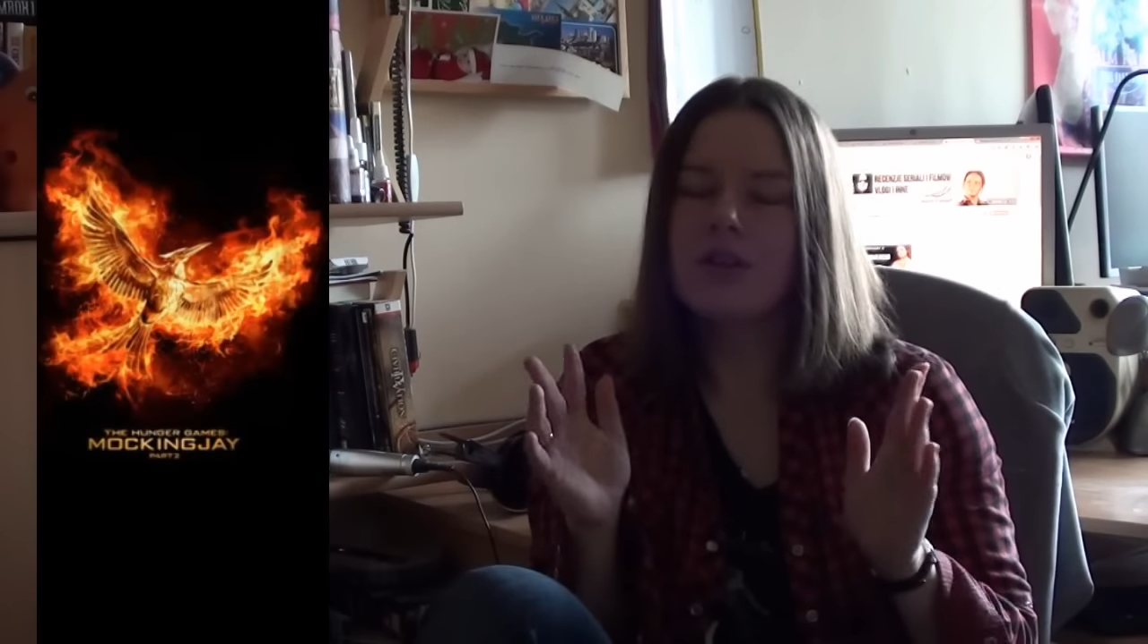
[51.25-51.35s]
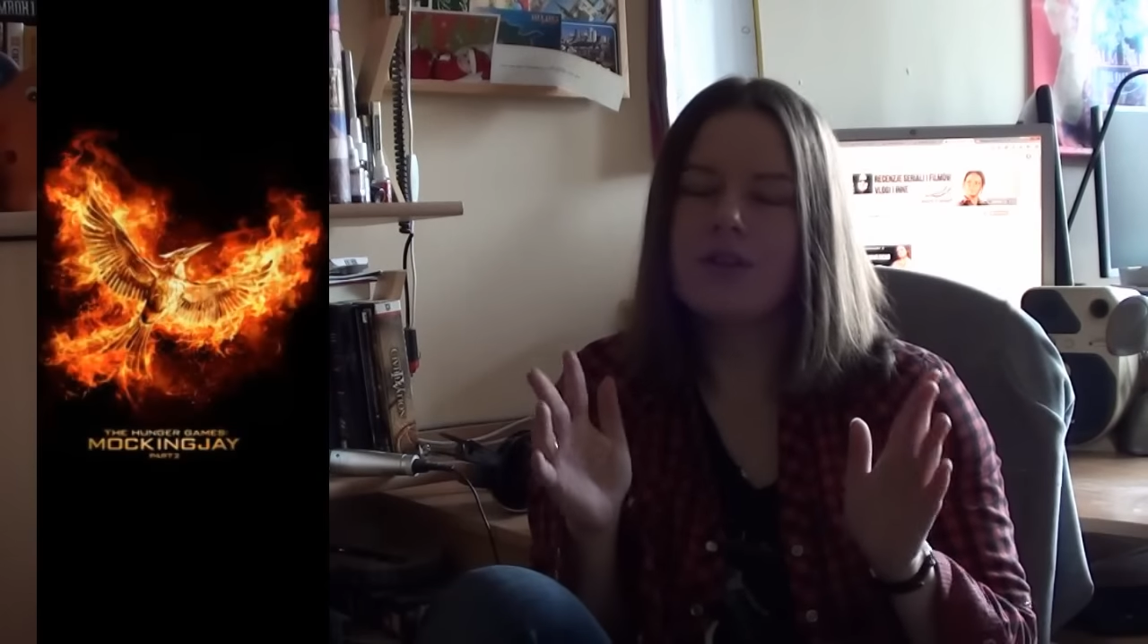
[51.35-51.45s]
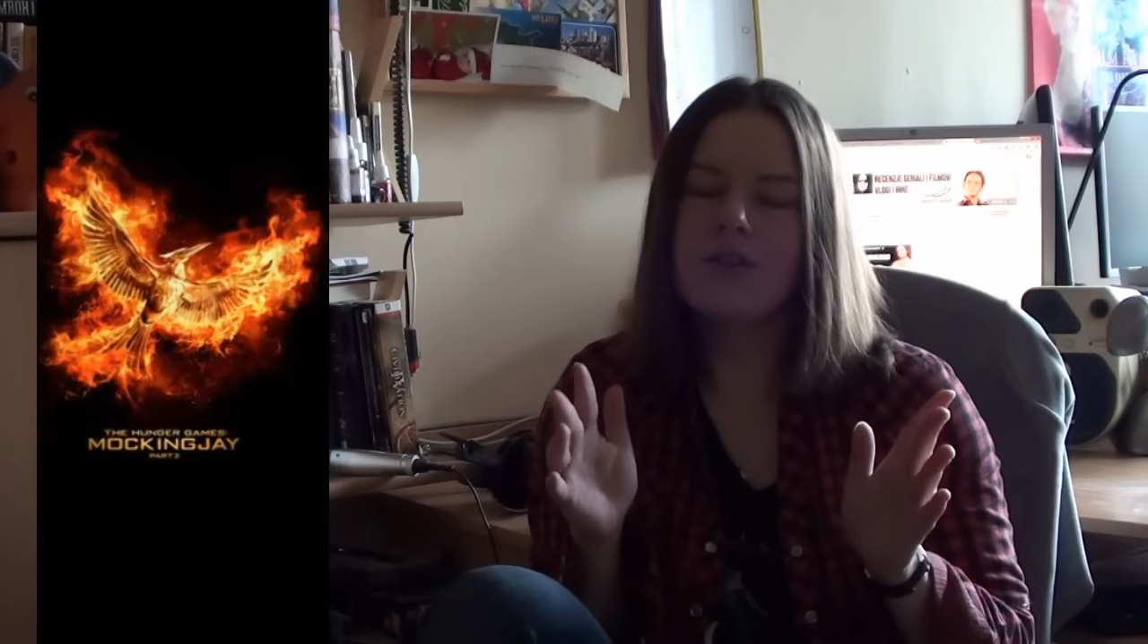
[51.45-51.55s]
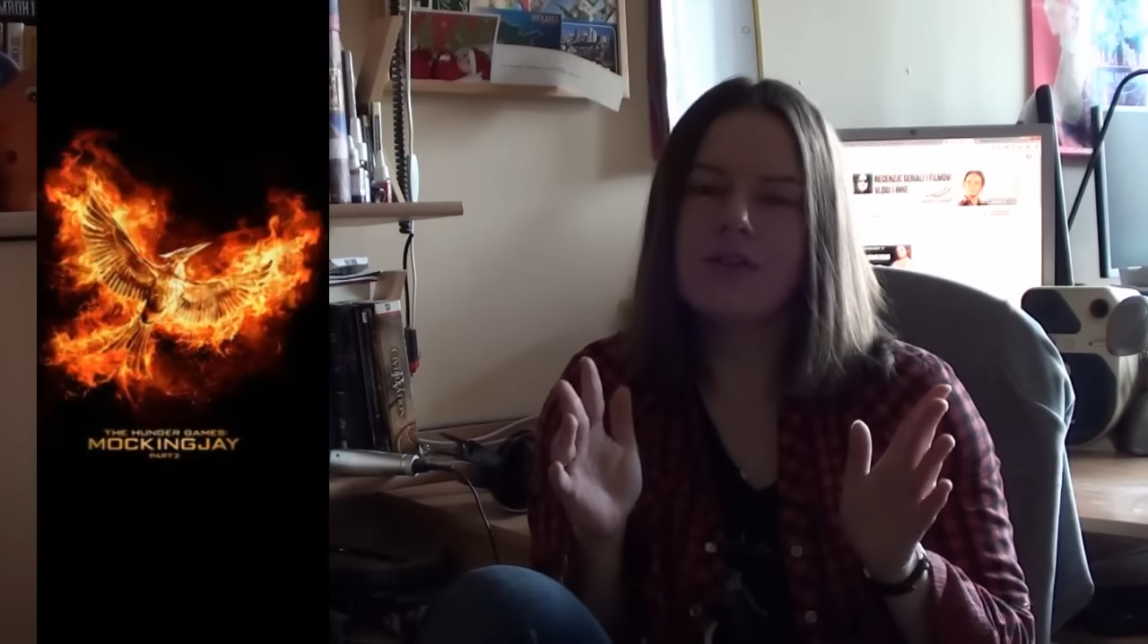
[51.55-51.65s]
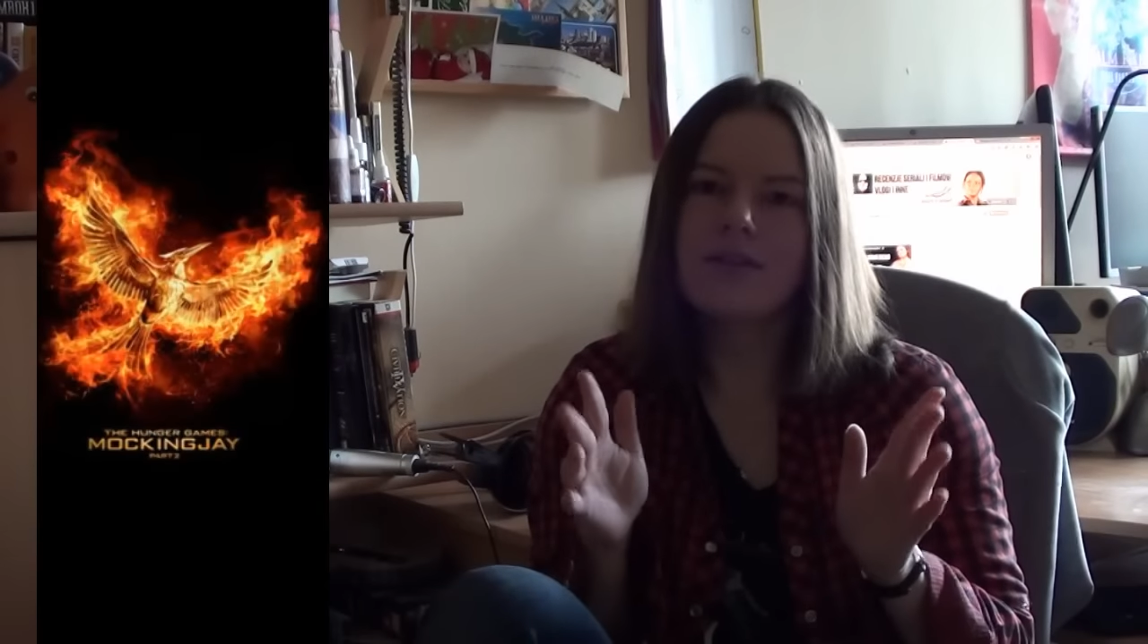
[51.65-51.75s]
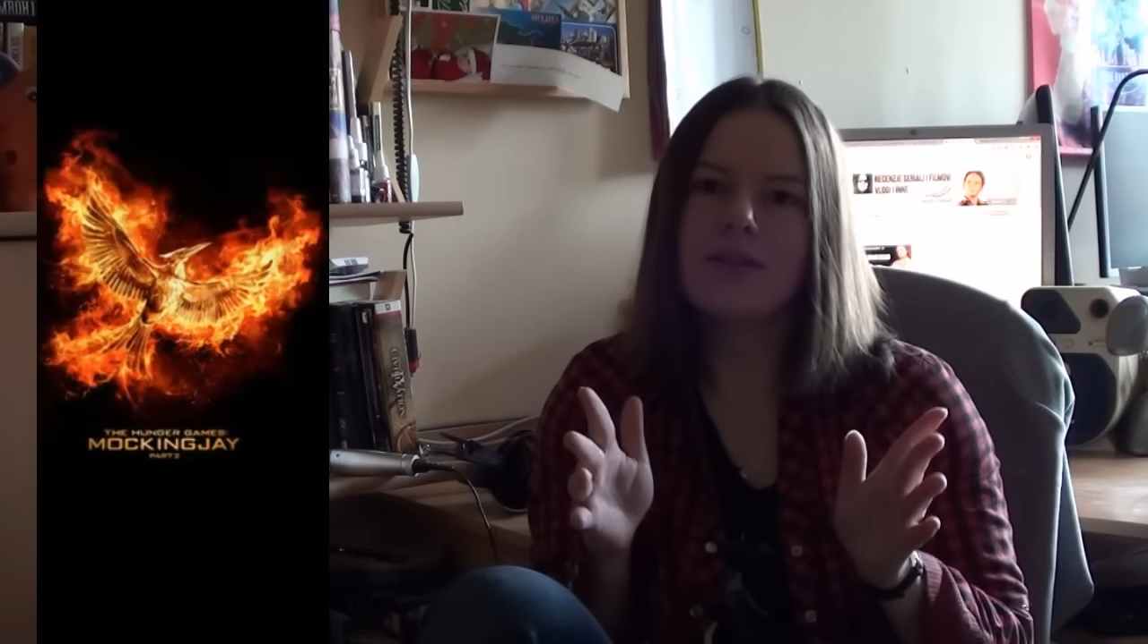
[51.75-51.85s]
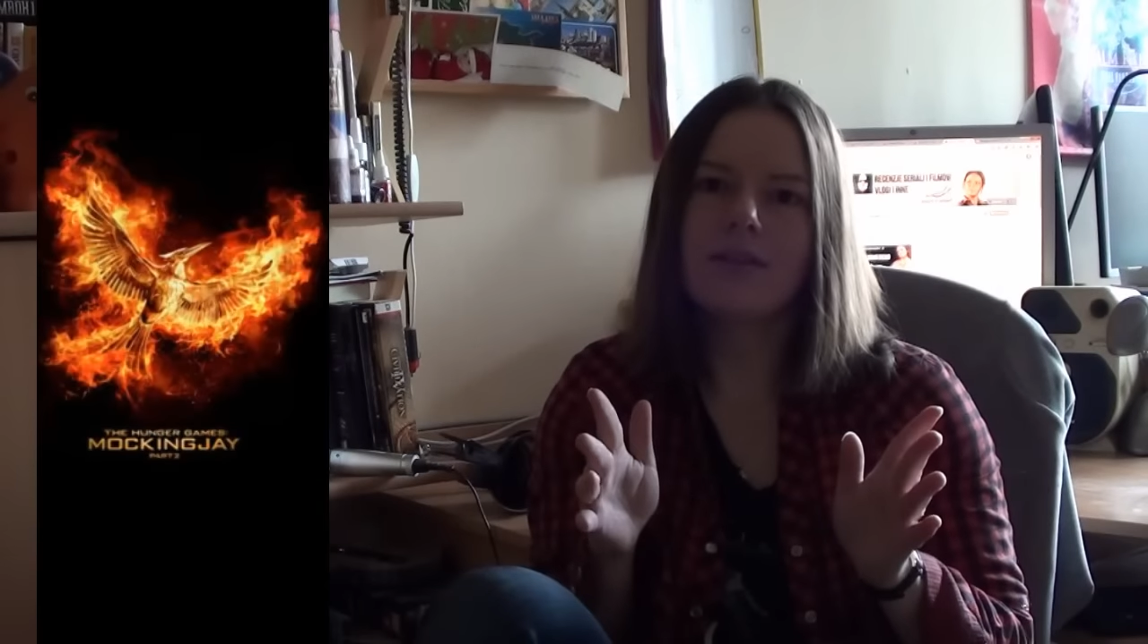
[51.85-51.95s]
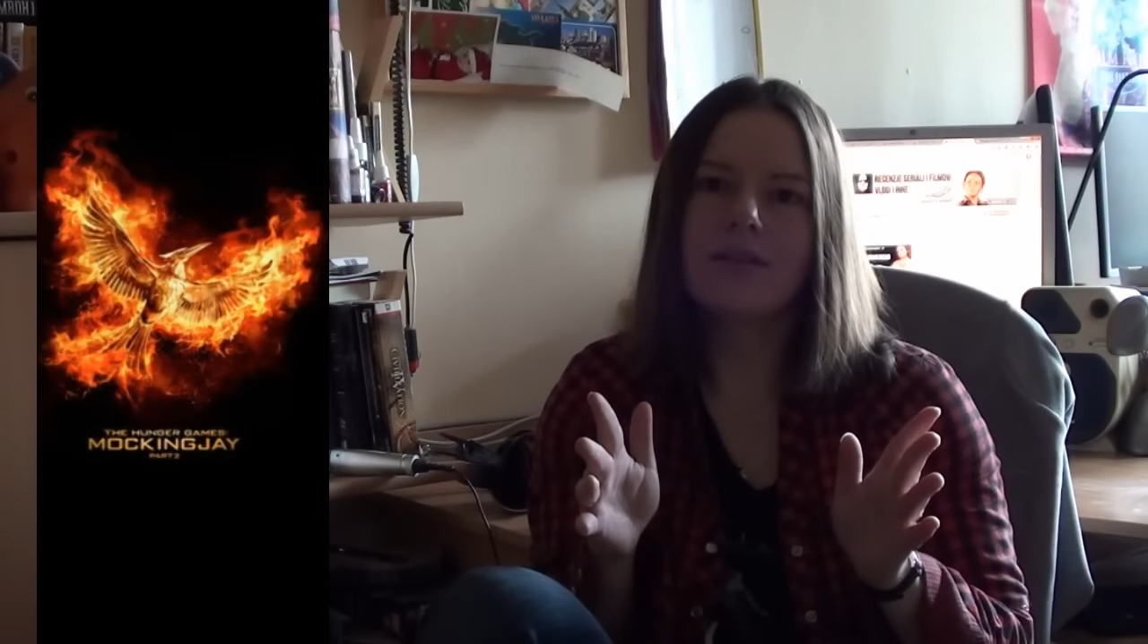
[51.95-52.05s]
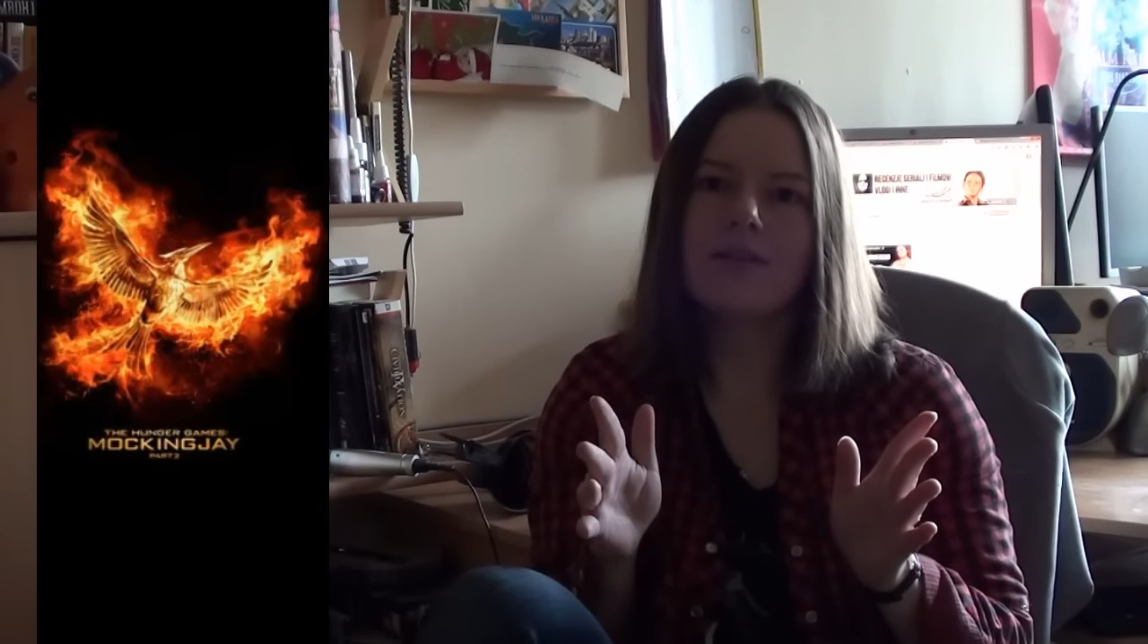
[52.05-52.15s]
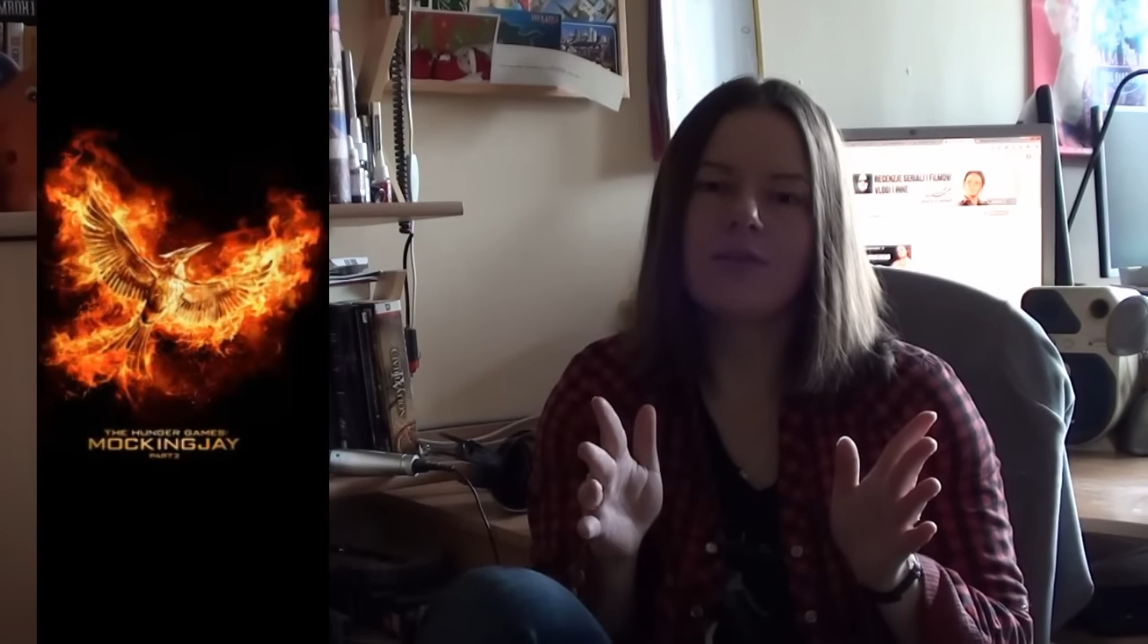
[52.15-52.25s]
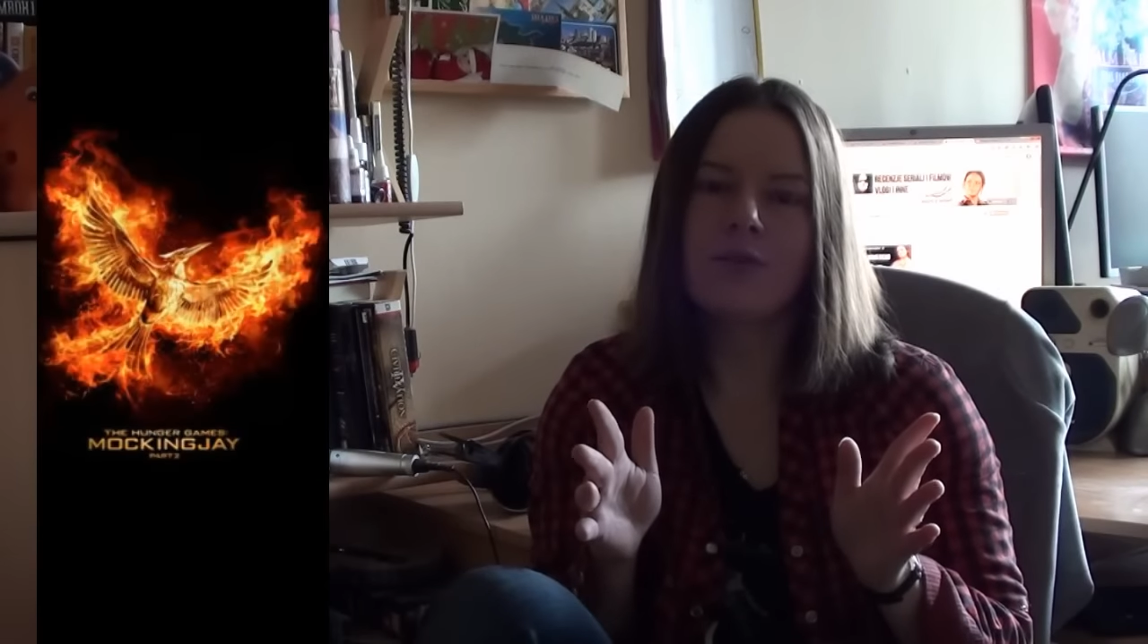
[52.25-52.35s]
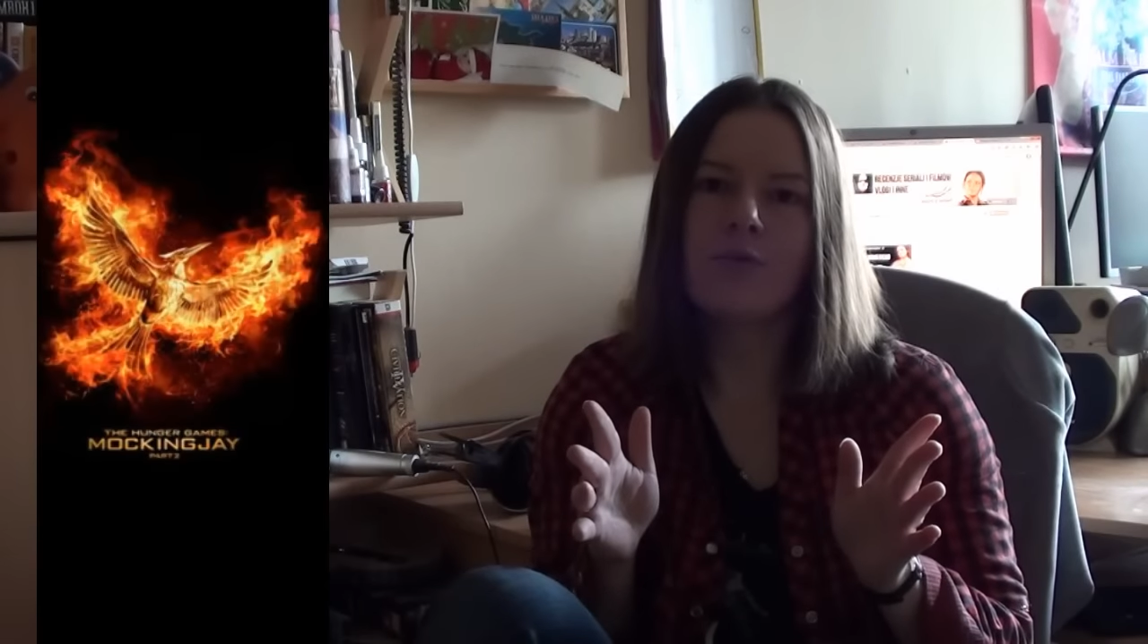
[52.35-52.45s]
część scen